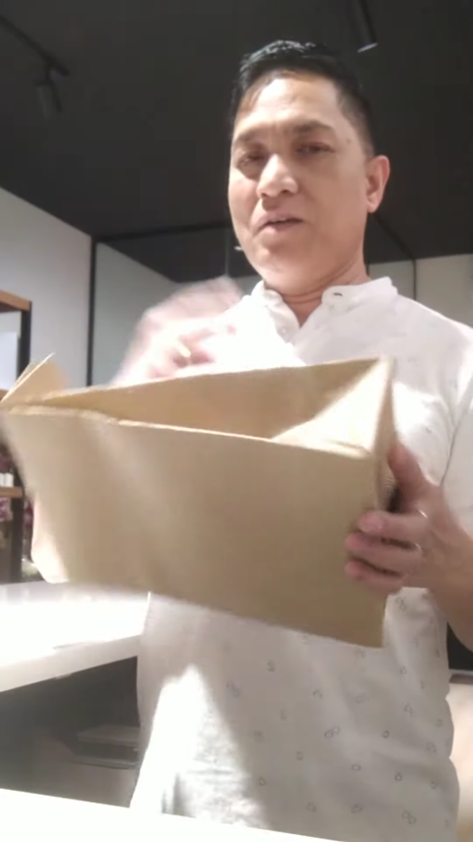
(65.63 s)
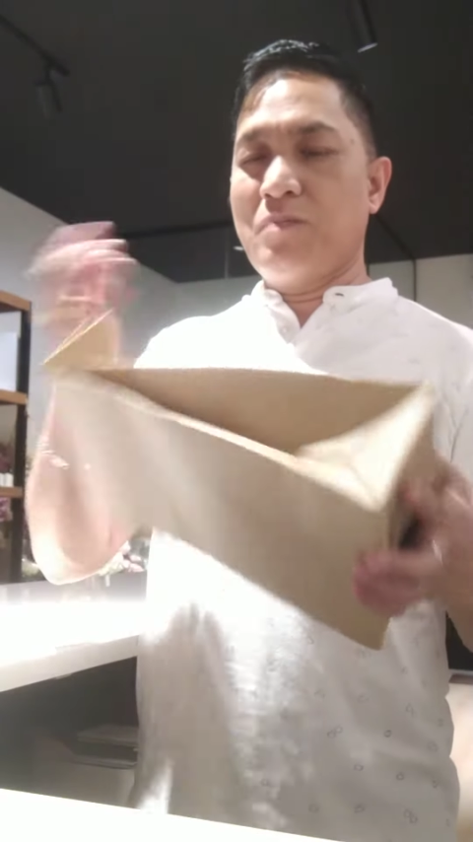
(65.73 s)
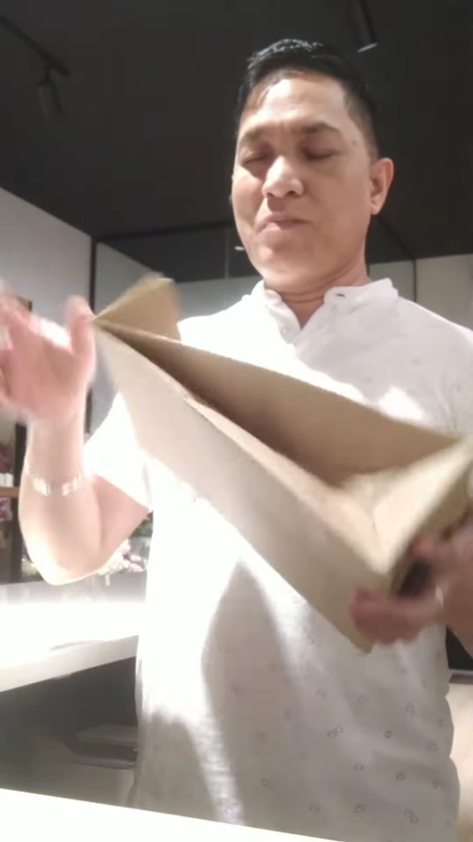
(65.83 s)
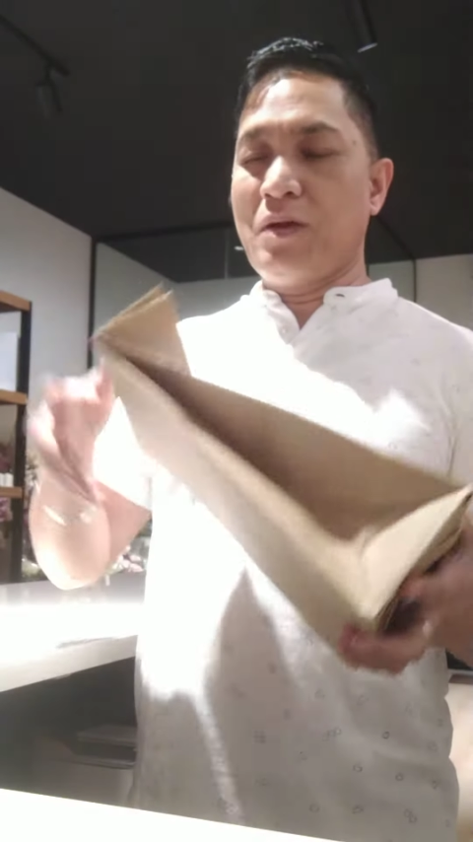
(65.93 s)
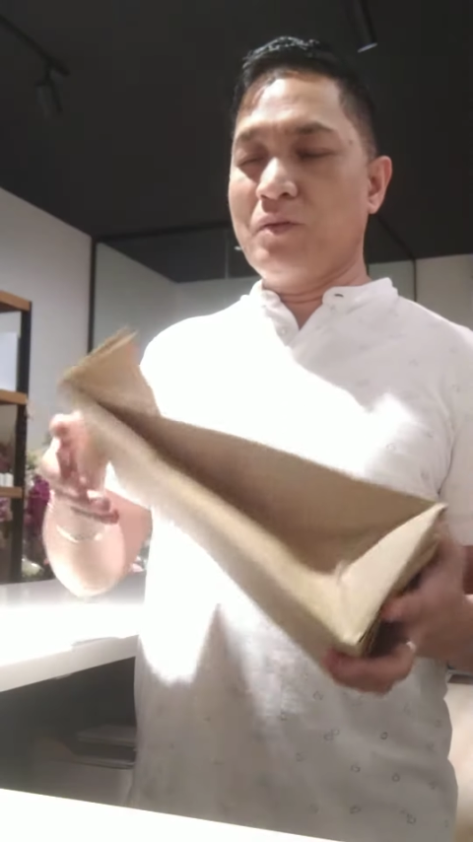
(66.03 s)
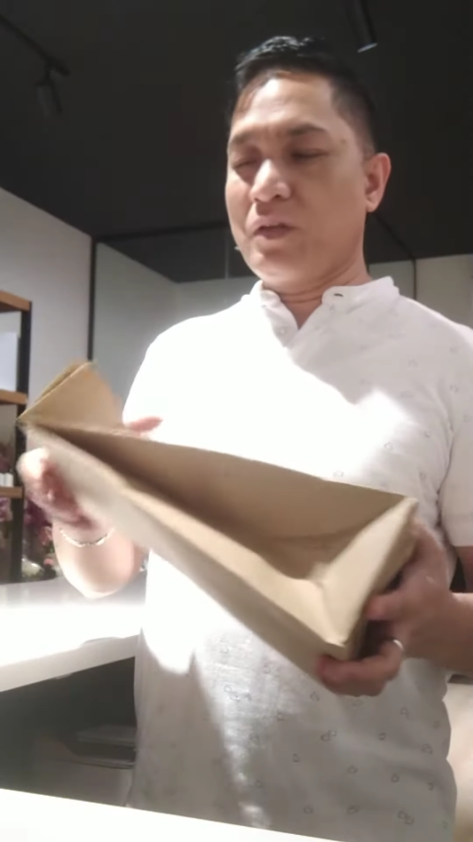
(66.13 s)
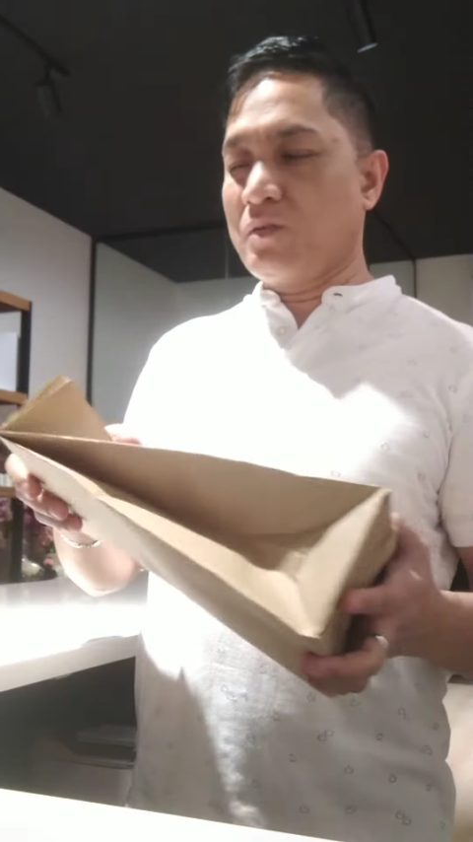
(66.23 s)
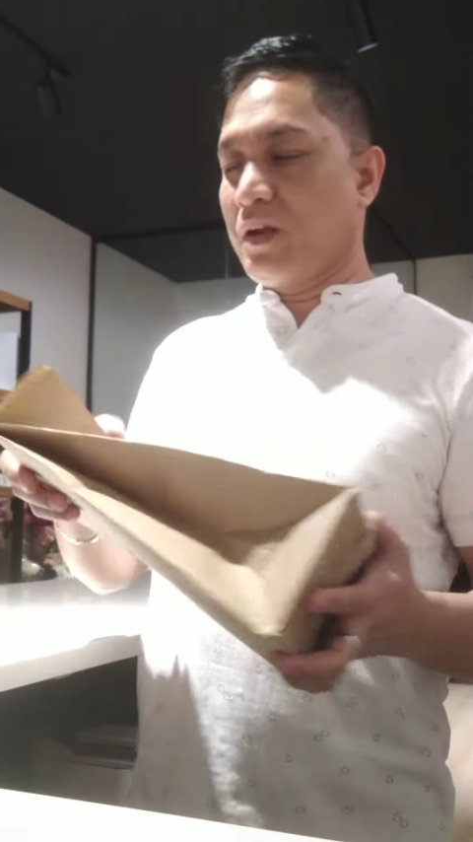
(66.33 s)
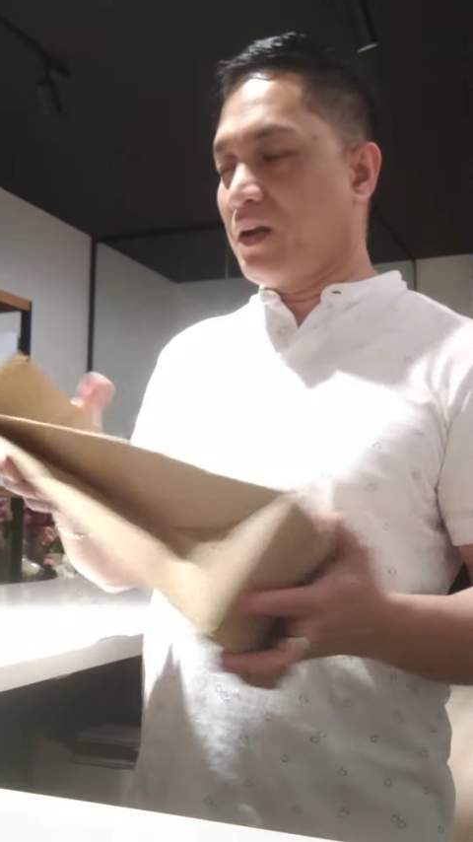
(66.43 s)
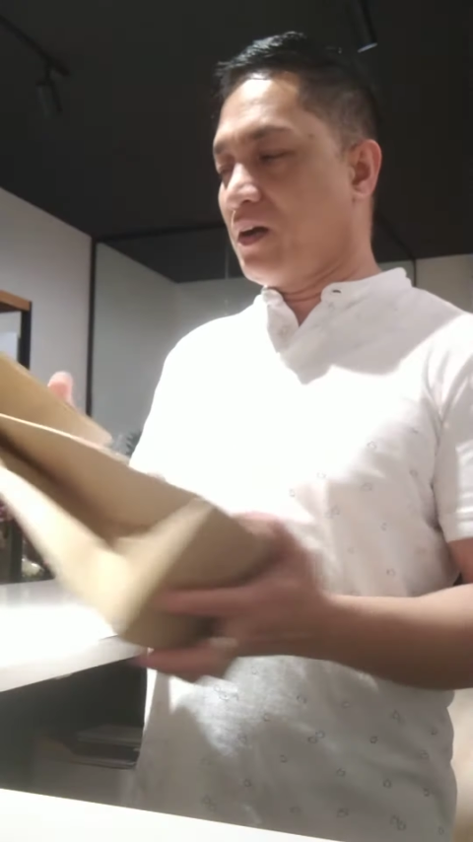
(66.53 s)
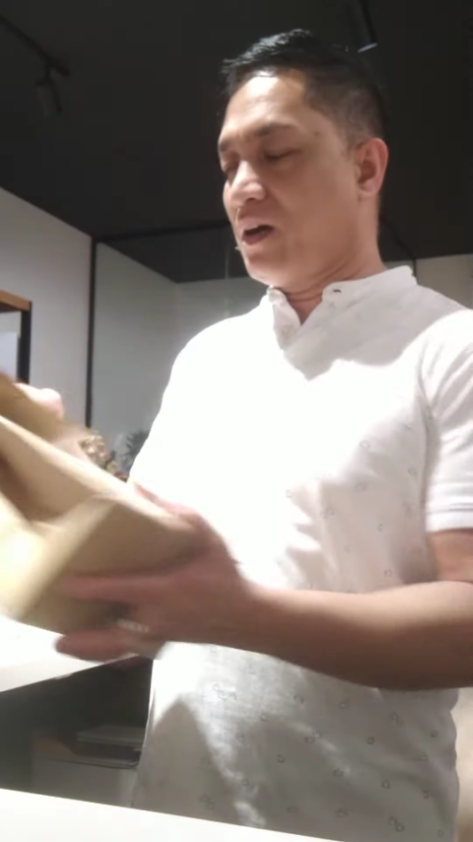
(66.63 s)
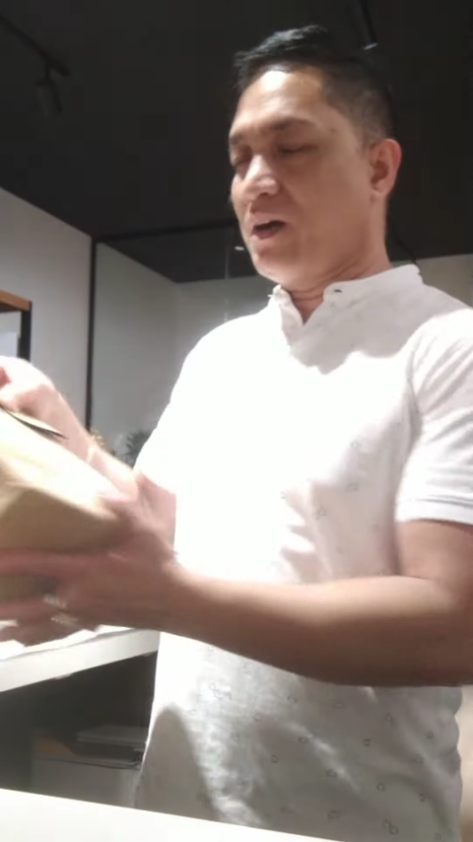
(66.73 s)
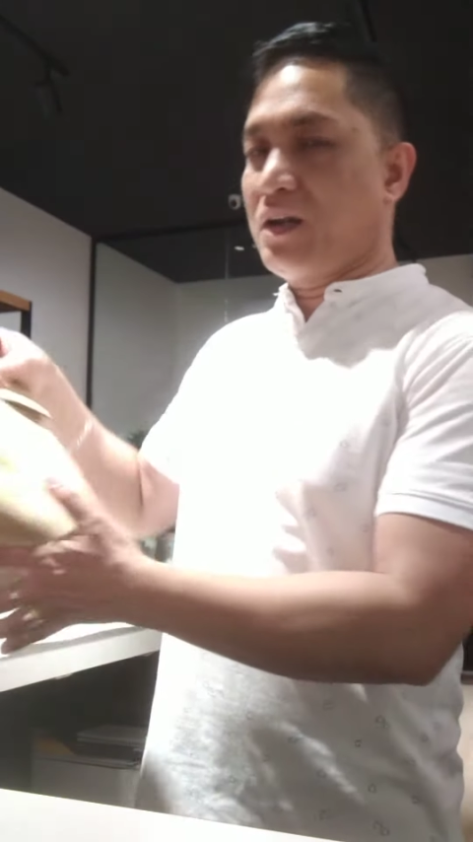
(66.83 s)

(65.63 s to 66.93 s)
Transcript: babalutin ko na lang uh,